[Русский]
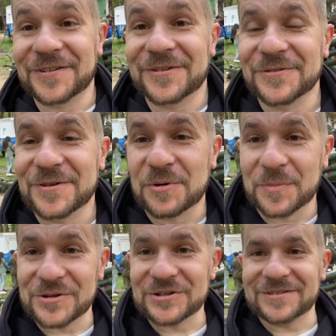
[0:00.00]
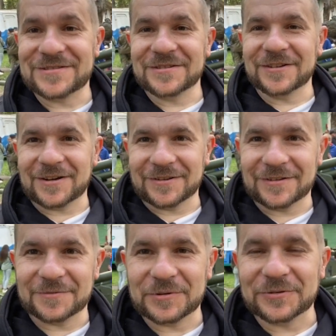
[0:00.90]
народ! Добро пожаловать на
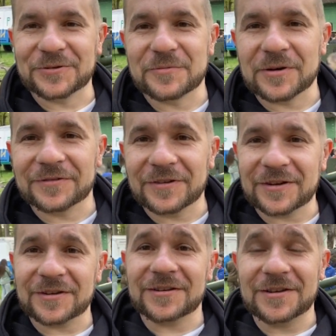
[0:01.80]
канал Миклуха Макфлай.